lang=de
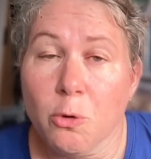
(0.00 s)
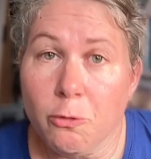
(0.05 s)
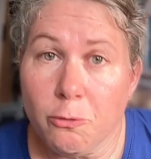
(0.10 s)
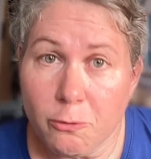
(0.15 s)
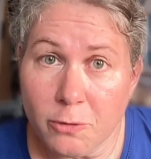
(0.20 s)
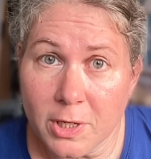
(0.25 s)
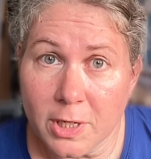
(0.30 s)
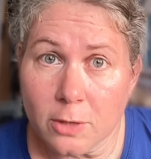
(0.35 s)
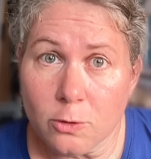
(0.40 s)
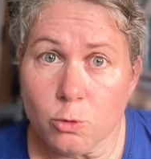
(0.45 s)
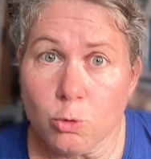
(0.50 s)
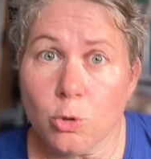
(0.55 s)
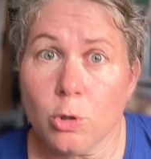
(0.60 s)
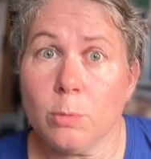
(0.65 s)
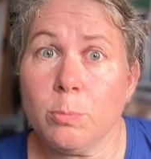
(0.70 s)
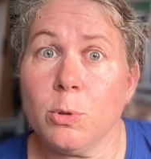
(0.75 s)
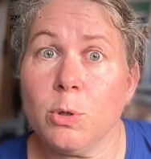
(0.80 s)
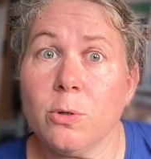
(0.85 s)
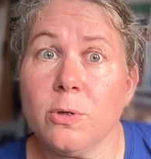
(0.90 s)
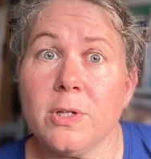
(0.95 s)
4
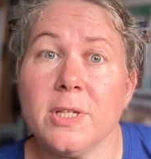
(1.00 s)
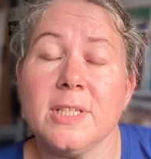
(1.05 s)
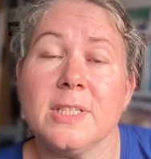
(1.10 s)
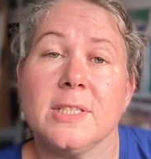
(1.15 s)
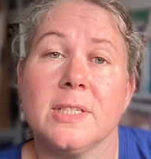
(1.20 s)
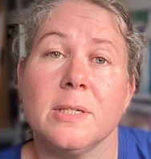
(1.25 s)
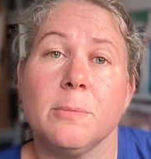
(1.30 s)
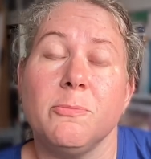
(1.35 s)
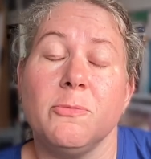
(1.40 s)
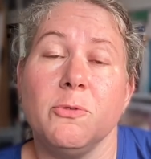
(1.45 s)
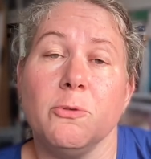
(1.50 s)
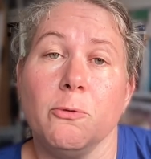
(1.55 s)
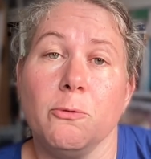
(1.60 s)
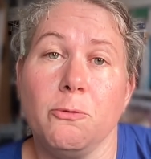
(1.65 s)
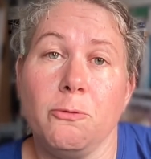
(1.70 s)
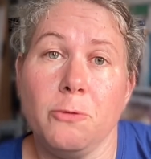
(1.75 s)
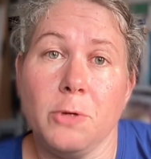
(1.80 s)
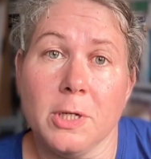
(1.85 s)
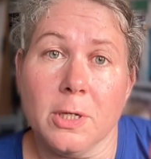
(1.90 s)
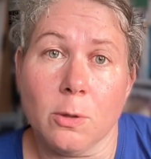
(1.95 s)
Turbo, es gibt
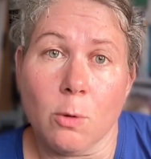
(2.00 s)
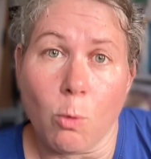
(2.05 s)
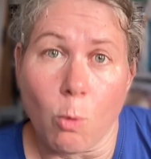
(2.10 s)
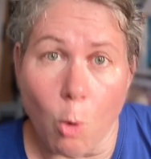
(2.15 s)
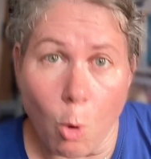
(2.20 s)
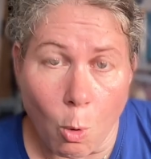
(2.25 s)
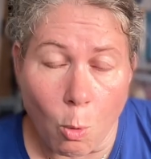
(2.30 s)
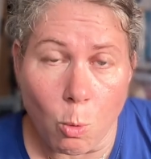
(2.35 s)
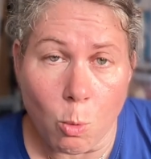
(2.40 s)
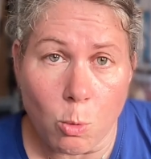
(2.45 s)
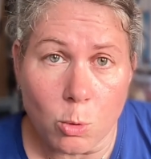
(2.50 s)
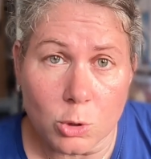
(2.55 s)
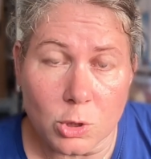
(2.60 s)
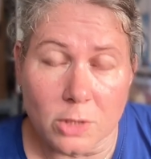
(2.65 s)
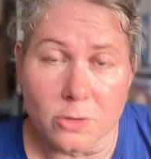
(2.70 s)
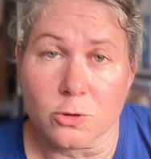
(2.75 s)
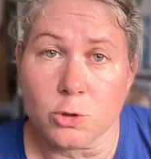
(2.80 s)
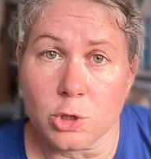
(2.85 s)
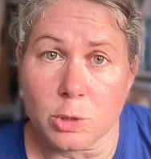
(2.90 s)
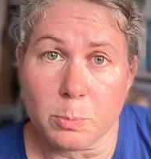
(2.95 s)
4O,
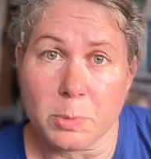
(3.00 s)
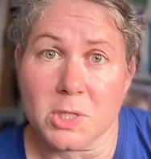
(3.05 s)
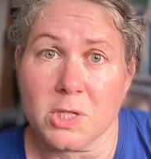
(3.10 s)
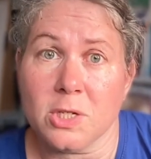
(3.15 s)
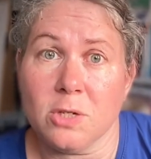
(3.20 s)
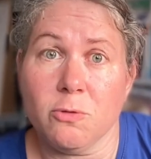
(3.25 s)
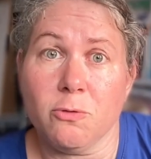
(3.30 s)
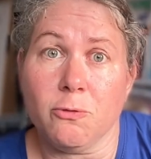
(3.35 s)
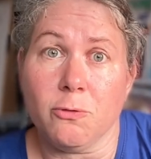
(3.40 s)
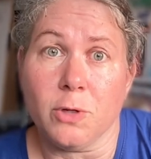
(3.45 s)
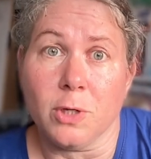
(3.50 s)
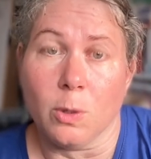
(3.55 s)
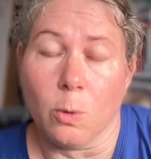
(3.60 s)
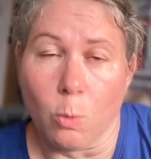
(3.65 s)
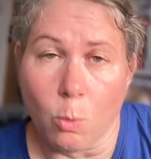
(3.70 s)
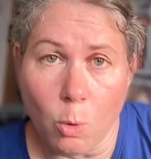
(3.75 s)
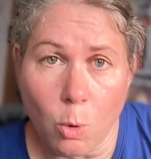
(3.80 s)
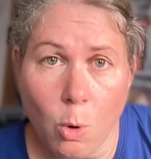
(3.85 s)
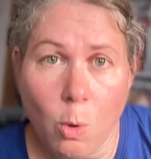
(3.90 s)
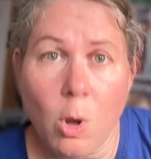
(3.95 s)
also GPT
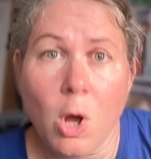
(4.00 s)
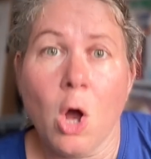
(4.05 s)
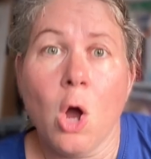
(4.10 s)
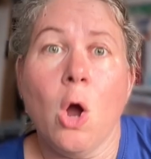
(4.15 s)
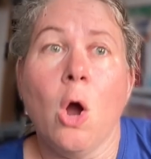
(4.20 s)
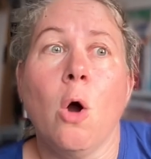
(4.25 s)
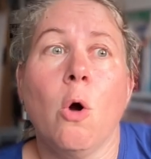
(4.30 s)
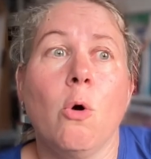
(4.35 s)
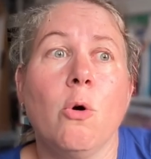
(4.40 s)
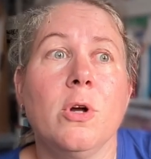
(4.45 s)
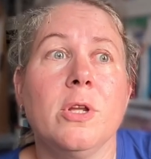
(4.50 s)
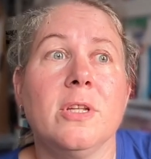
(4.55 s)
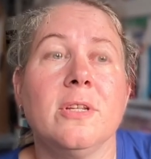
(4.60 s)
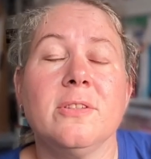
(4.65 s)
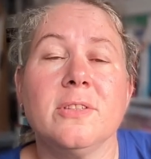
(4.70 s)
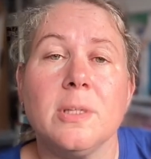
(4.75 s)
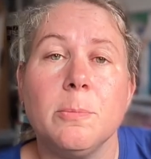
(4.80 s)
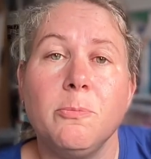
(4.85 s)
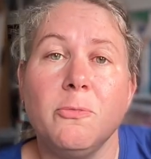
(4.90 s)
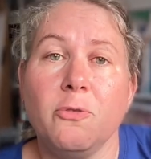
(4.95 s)
4O und
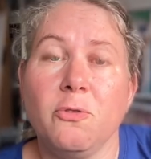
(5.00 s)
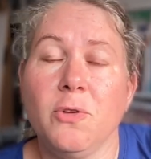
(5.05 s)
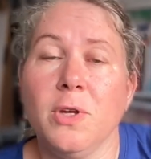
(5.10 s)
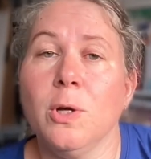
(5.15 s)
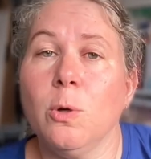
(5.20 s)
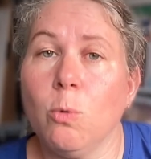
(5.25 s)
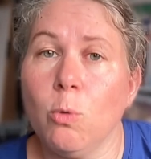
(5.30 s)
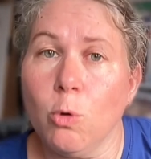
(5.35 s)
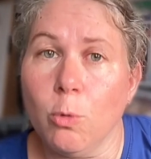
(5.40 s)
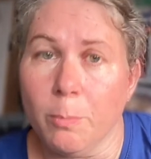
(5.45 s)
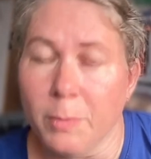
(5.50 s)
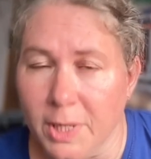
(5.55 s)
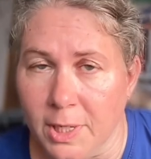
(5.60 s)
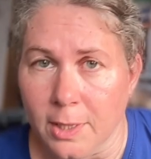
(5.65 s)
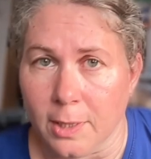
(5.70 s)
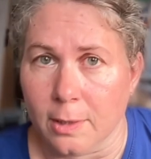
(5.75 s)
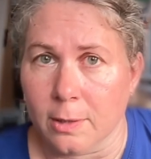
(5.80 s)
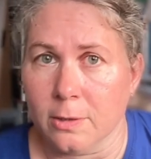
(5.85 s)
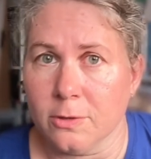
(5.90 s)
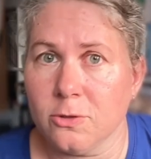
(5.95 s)
es gibt 4O
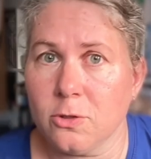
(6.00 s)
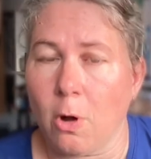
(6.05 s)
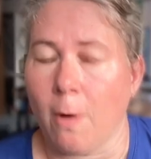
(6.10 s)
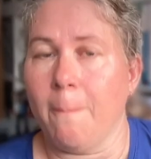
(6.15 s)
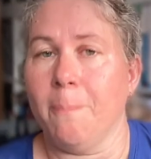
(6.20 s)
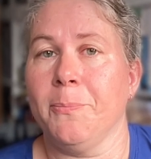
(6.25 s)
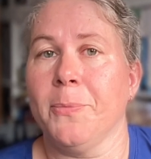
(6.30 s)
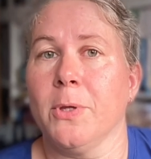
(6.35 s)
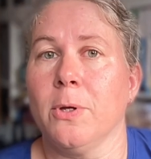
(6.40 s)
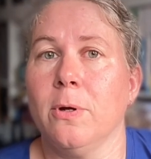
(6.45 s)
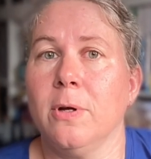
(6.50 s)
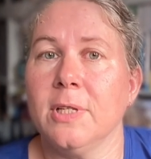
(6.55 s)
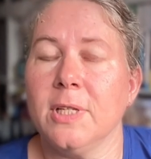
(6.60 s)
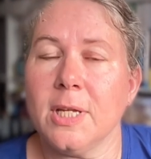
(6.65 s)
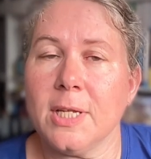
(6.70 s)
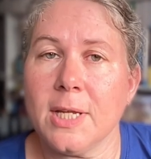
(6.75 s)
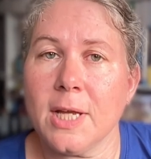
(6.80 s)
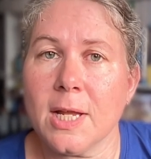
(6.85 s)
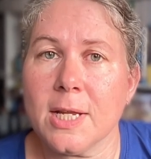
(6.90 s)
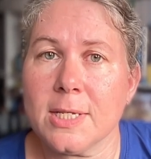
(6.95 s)
Mini. So, und
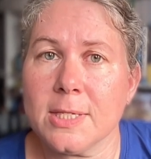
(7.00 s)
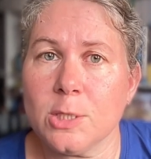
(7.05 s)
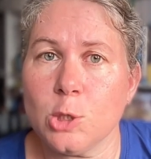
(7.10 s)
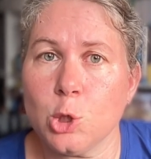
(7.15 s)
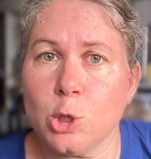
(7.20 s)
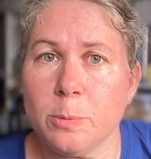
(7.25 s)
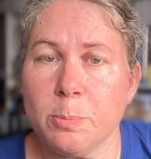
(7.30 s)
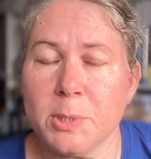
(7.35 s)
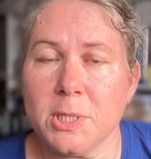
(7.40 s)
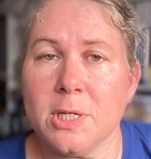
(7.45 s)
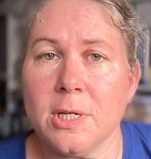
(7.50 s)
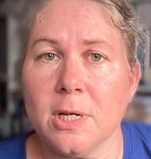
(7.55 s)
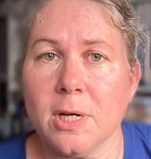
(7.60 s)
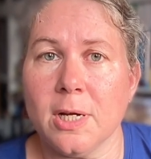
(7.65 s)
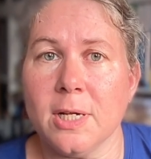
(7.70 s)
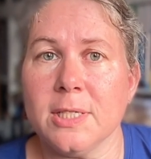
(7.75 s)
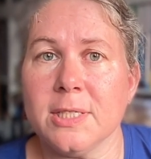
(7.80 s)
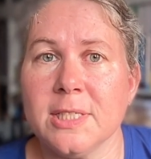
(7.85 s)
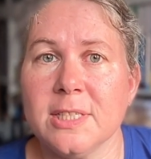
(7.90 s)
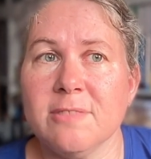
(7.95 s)
da die alle GPT
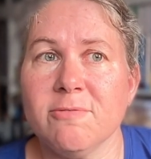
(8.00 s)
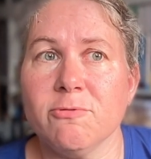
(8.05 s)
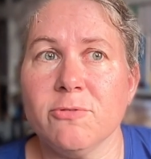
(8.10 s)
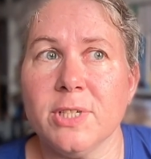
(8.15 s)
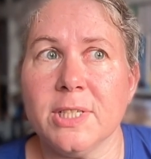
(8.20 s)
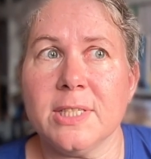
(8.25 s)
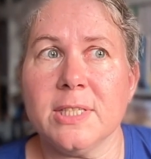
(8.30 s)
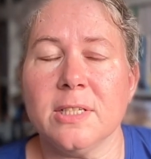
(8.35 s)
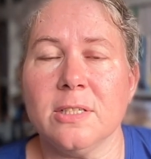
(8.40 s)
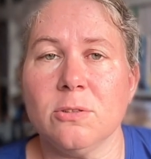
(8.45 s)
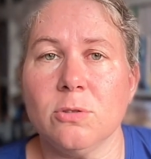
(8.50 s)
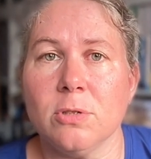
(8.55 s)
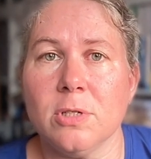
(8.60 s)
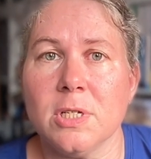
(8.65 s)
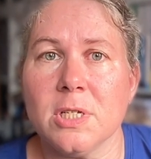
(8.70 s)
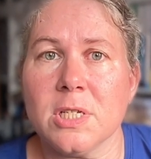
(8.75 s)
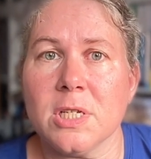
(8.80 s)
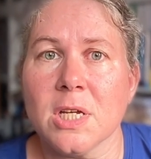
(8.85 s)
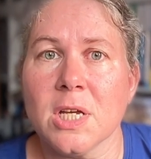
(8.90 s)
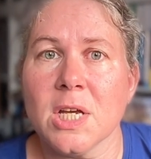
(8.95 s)
heißen, wird es
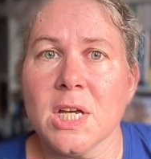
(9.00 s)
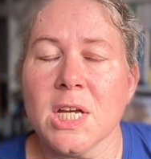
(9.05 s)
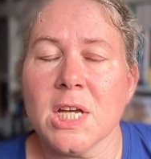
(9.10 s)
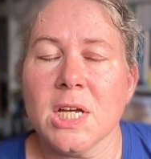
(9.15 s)
natürlich